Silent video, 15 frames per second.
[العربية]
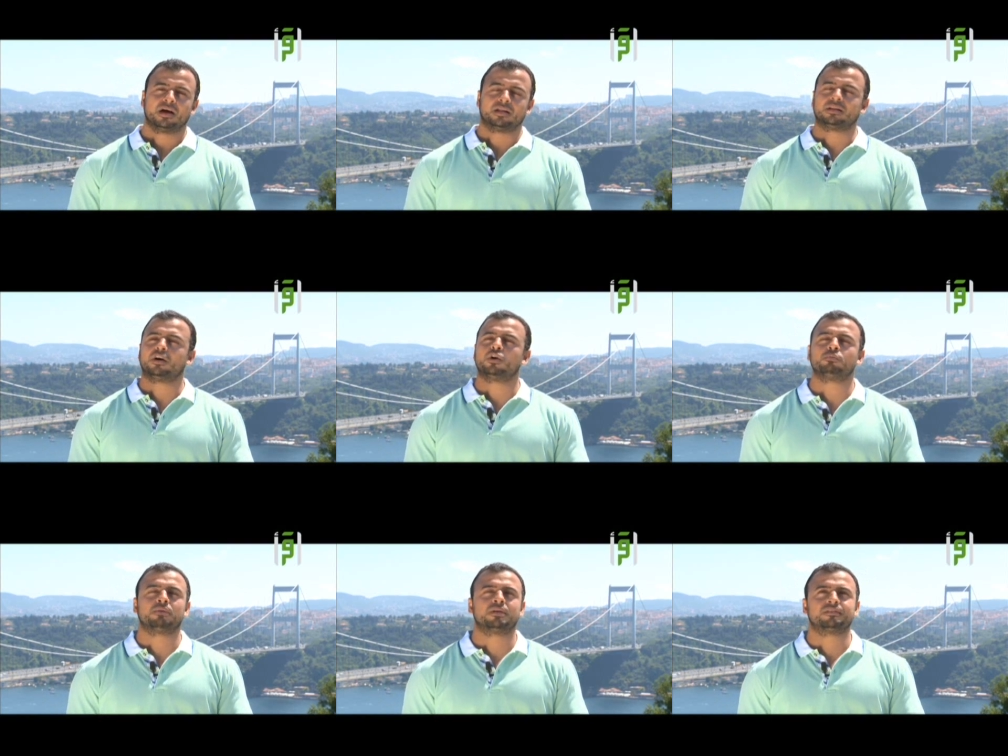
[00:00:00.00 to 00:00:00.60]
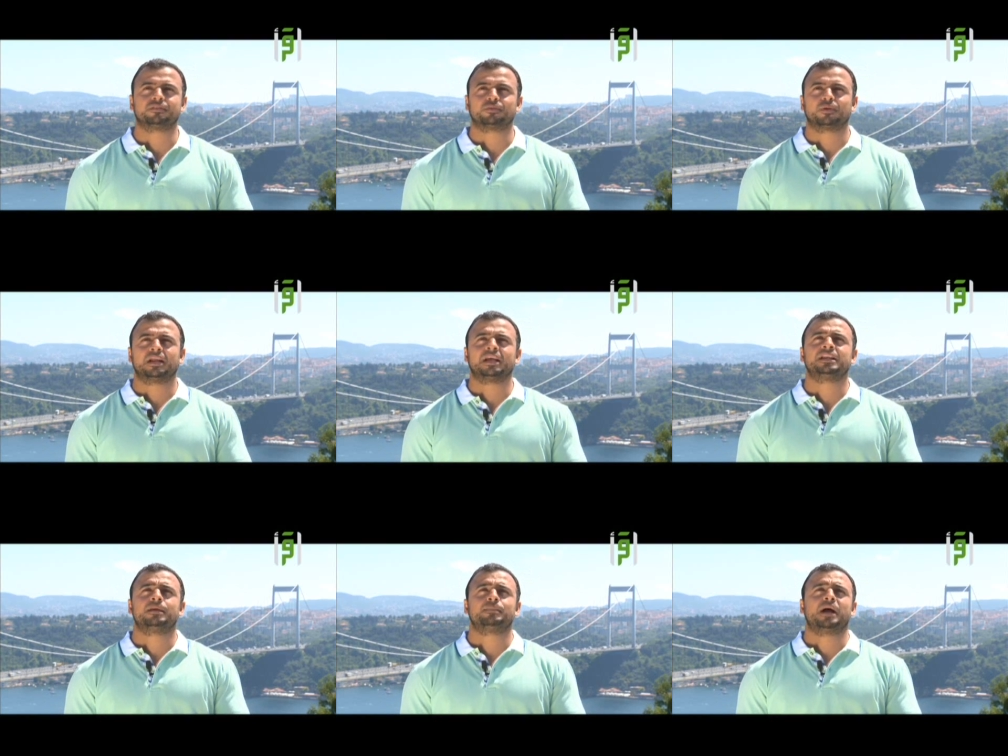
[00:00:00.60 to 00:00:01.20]
اللهم انظر
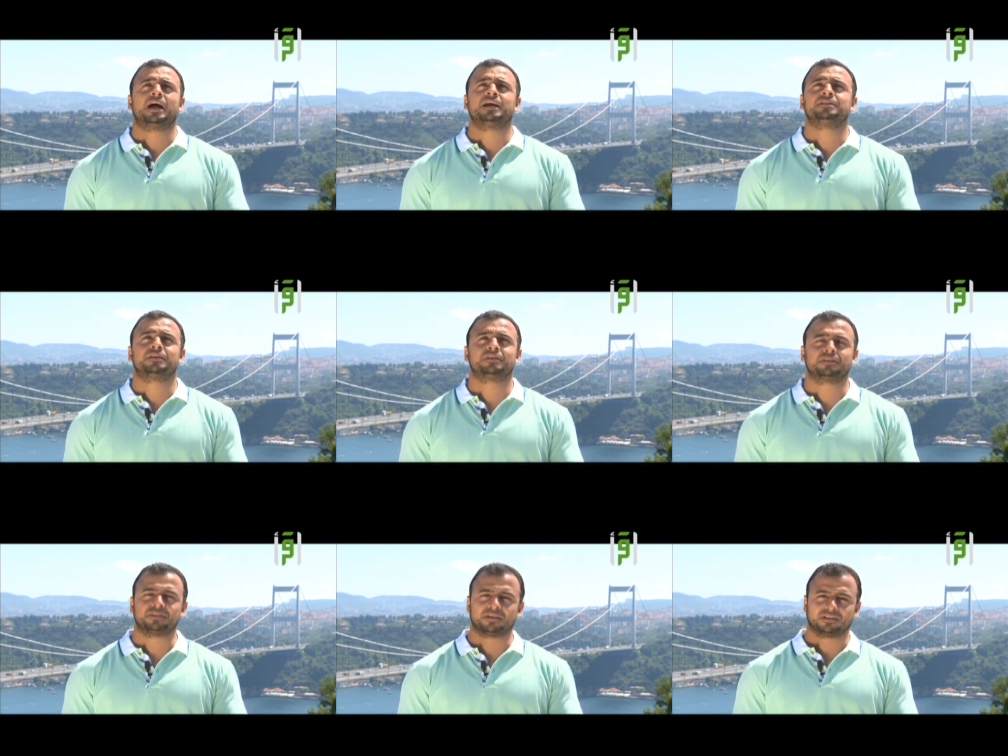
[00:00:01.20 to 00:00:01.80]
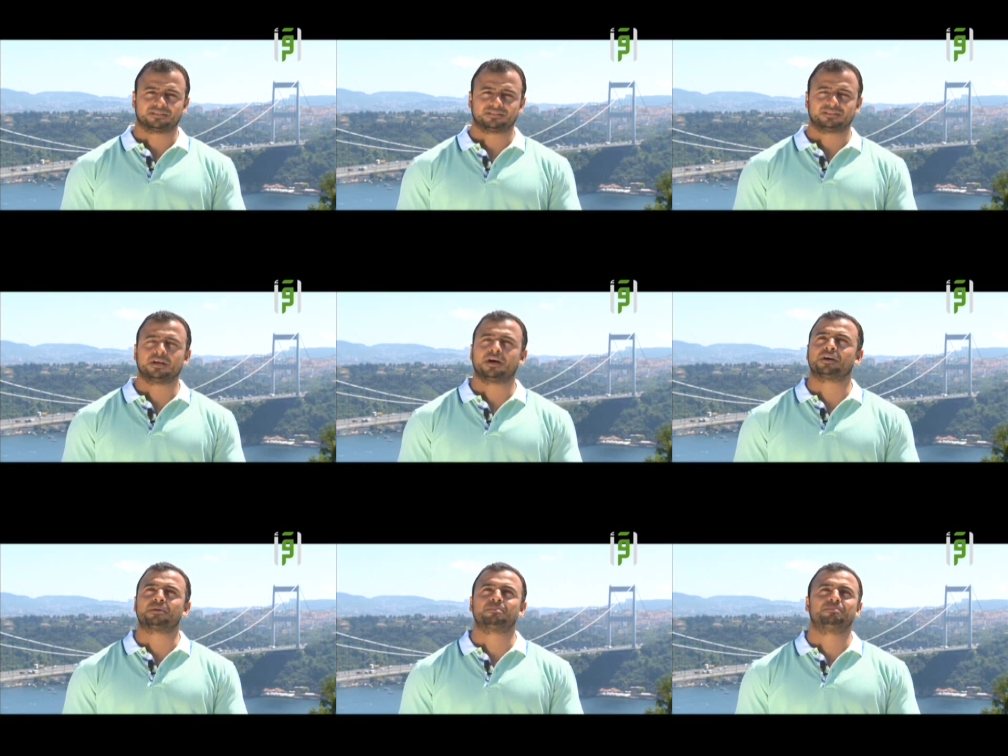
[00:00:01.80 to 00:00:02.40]
إلينا بعين الرضا
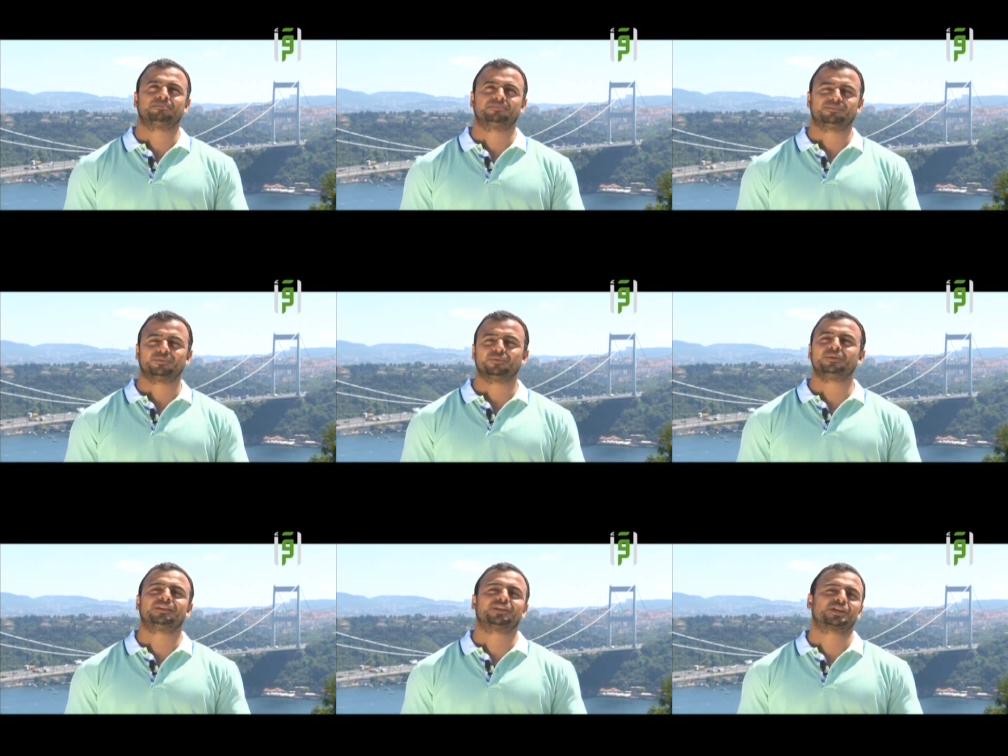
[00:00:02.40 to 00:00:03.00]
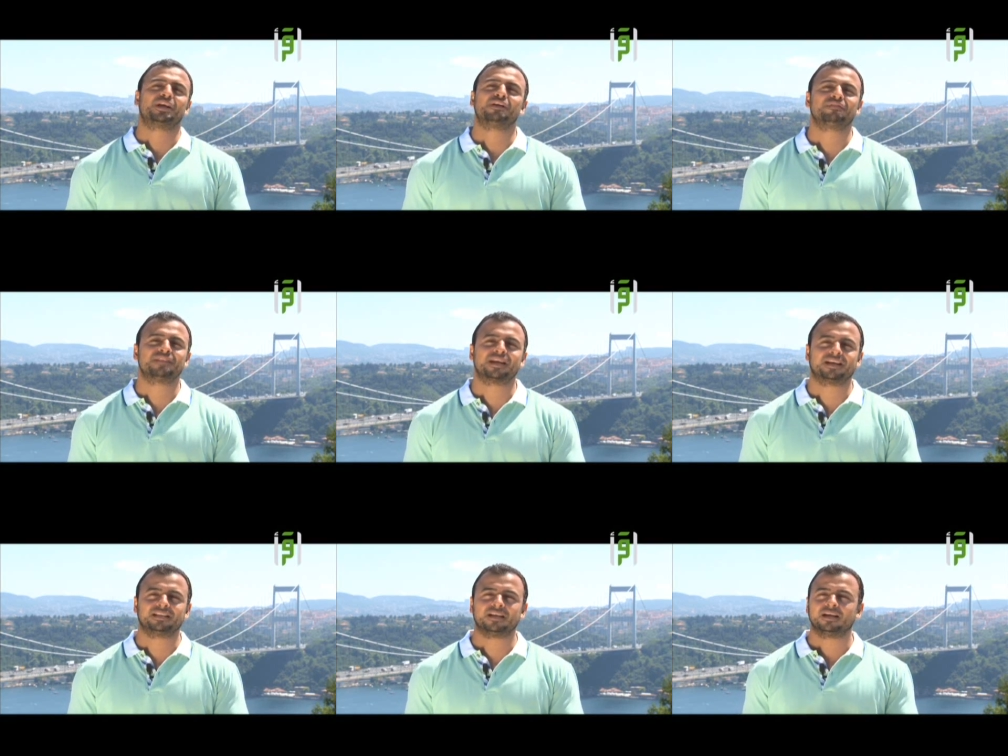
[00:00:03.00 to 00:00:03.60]
يا رب وانت
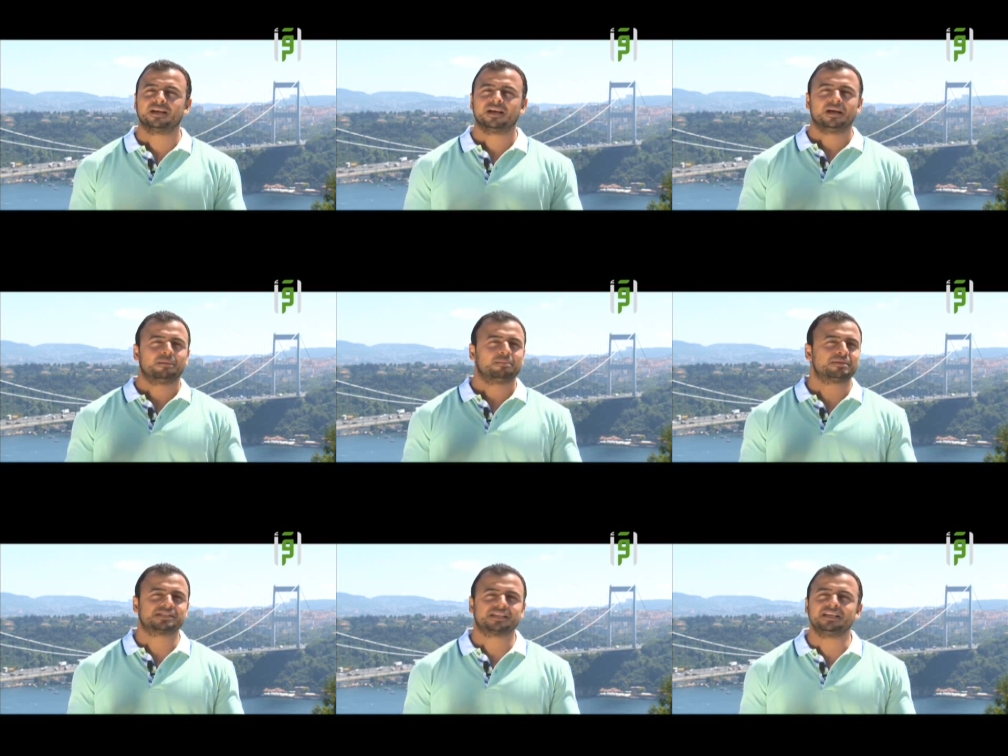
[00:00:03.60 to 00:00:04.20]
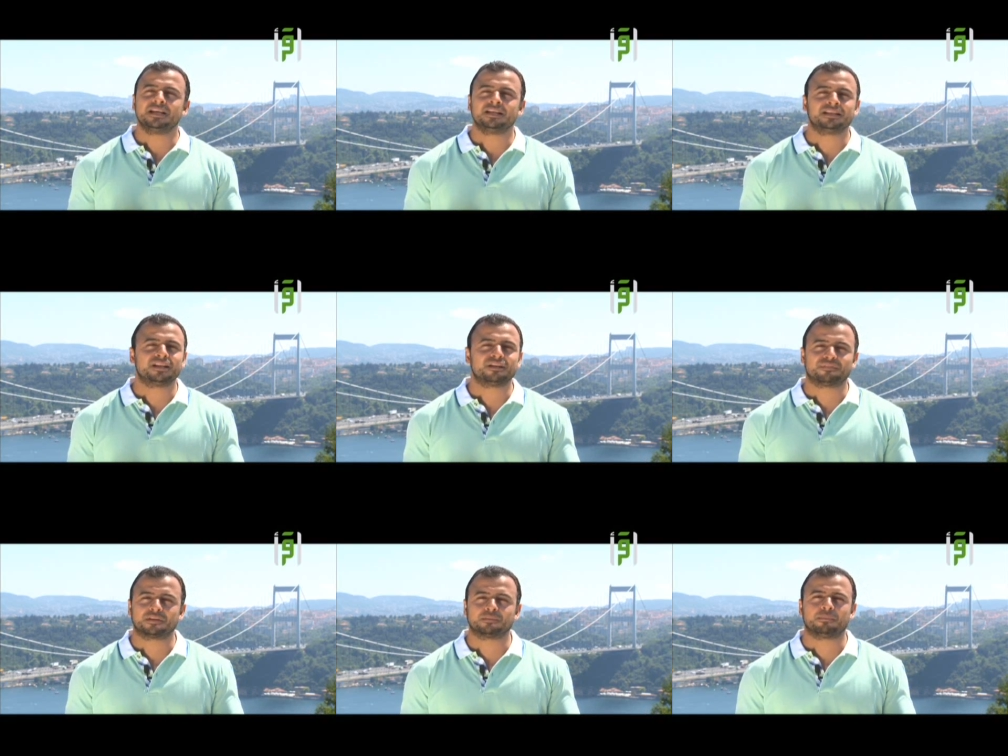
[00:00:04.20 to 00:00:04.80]
شايفنا كده ماسكين
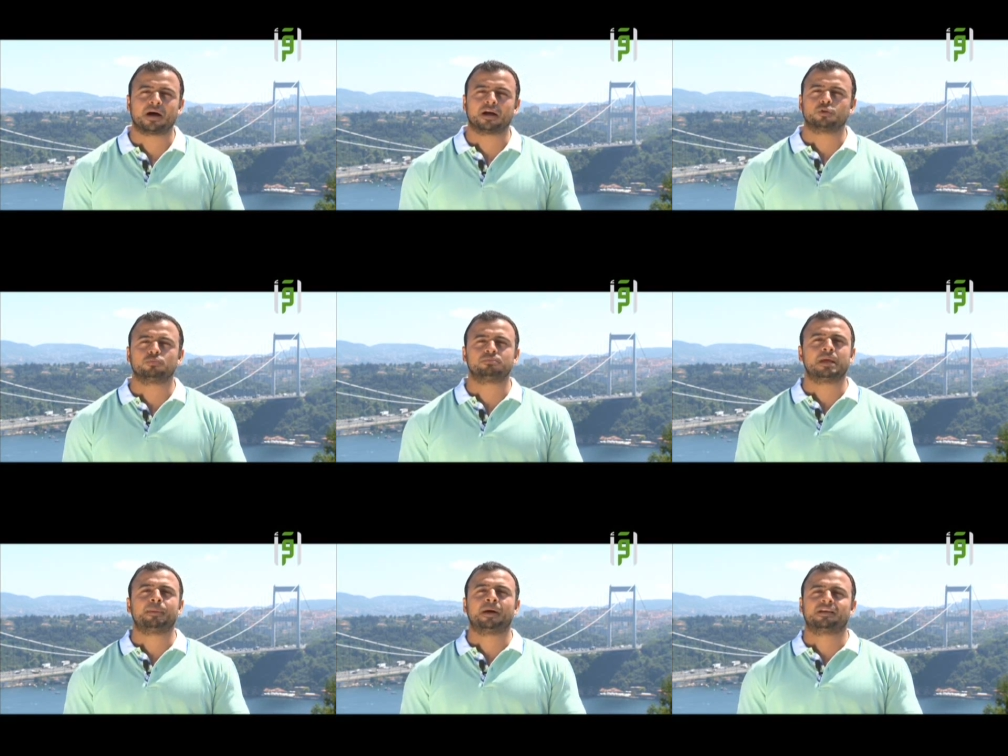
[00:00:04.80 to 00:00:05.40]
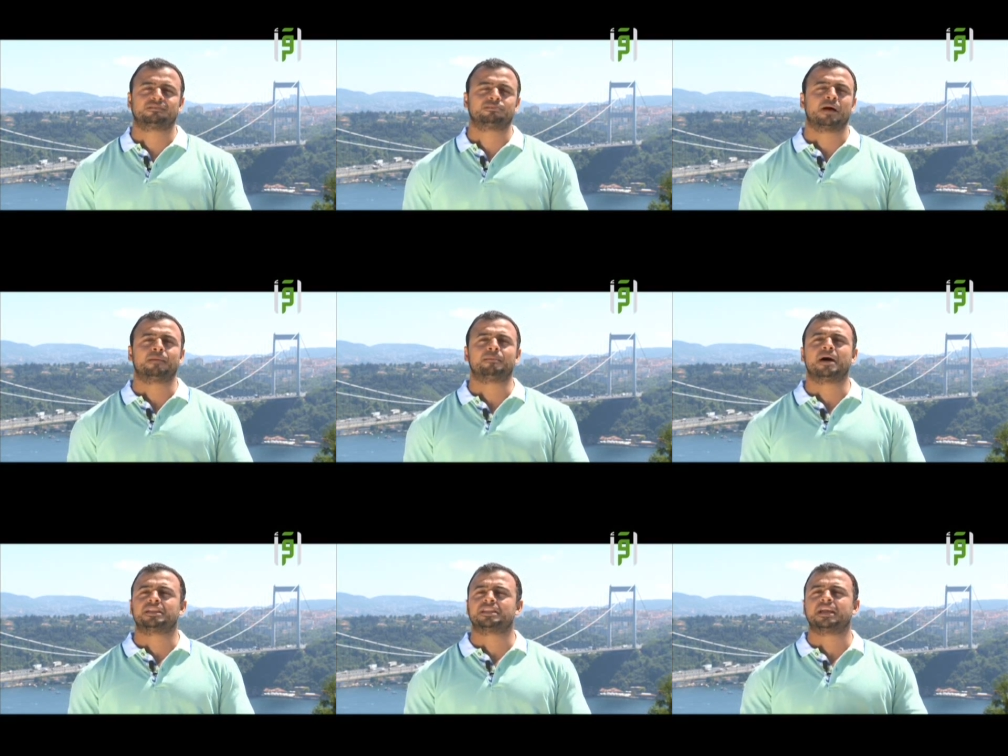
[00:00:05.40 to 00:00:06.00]
ايدينا في ايد بعض وبنبحث
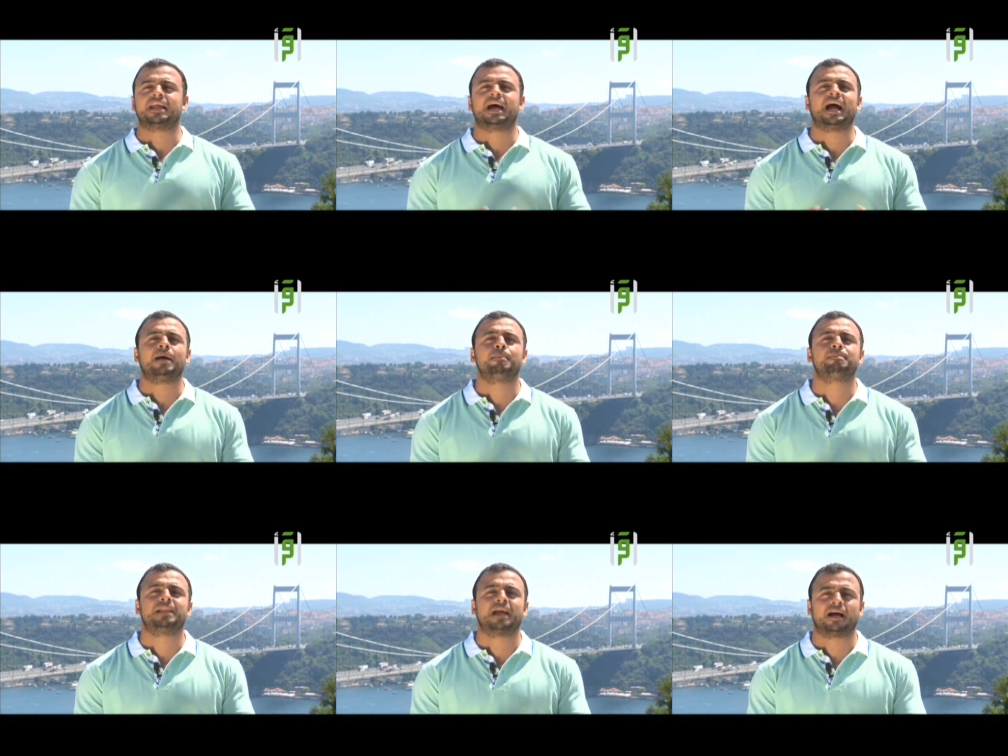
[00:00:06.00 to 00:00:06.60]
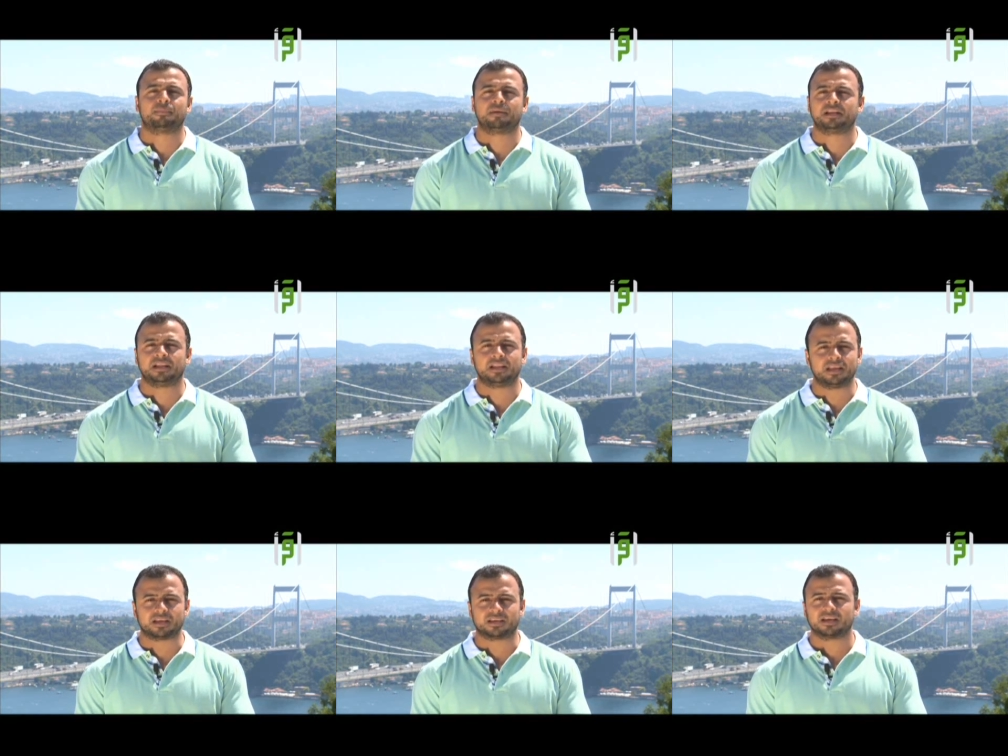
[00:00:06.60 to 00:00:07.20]
مع بعض عن احب
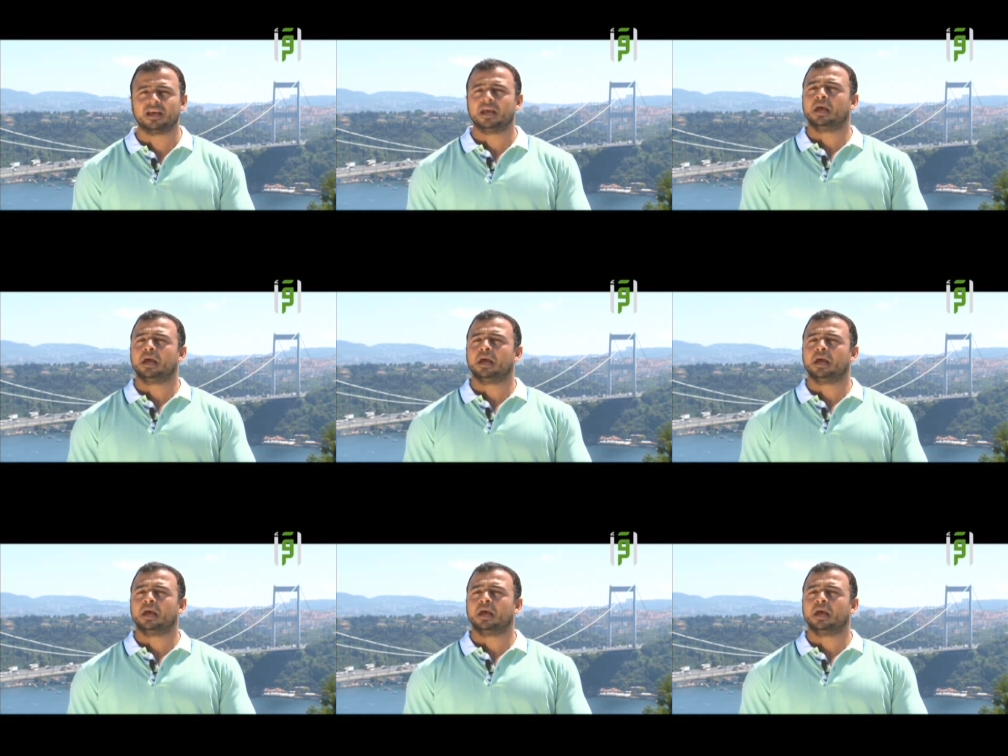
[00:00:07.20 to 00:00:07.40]
الاعمال اليك